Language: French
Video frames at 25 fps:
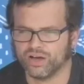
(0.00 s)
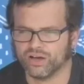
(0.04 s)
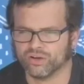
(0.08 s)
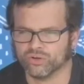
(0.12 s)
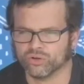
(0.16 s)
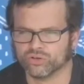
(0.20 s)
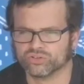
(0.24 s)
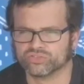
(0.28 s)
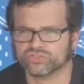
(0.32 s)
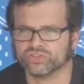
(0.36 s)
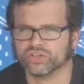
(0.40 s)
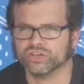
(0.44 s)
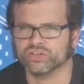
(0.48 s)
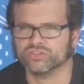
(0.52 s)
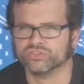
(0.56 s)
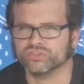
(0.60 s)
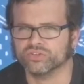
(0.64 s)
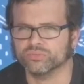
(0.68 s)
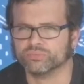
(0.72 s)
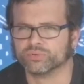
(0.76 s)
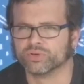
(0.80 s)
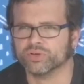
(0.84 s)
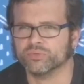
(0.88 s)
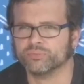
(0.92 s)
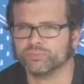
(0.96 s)
alors ça a
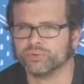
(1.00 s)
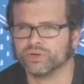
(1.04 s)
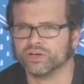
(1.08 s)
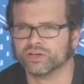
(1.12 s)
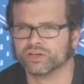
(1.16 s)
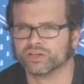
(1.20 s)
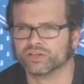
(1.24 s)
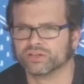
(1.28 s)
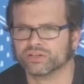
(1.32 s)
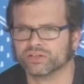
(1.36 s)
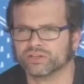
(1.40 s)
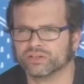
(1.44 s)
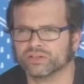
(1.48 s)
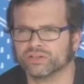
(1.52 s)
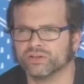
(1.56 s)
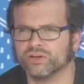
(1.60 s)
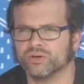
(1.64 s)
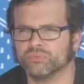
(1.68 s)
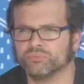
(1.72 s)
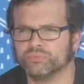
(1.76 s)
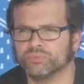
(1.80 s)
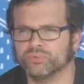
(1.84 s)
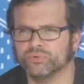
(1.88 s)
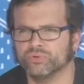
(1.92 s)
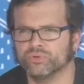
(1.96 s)
été préparé
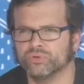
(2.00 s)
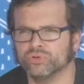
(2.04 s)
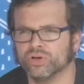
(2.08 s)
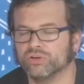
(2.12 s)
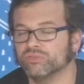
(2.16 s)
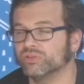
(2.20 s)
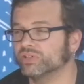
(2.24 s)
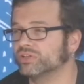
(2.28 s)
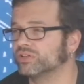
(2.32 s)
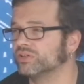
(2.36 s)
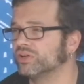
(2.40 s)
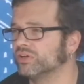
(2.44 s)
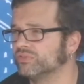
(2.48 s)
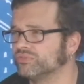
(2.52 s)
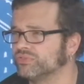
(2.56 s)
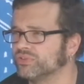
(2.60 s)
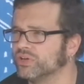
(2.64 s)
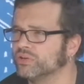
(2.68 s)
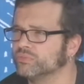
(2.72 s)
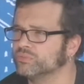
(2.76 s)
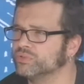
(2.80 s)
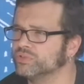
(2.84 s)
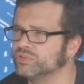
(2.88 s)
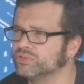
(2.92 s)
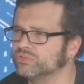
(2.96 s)
un peu avec la
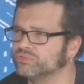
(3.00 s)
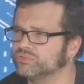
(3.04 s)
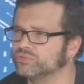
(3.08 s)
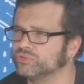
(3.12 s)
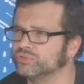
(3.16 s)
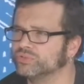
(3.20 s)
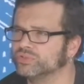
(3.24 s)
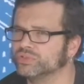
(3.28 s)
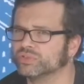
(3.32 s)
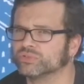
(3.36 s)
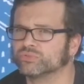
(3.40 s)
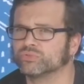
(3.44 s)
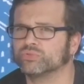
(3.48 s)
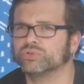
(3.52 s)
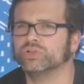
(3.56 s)
famille, il faut dire.